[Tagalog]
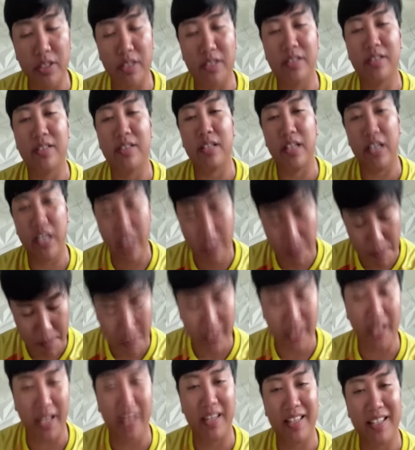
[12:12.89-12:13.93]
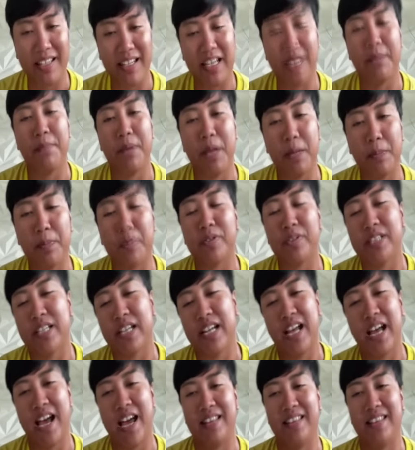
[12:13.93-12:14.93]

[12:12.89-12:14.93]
Apo, libre. Apo, libre po sa lahat.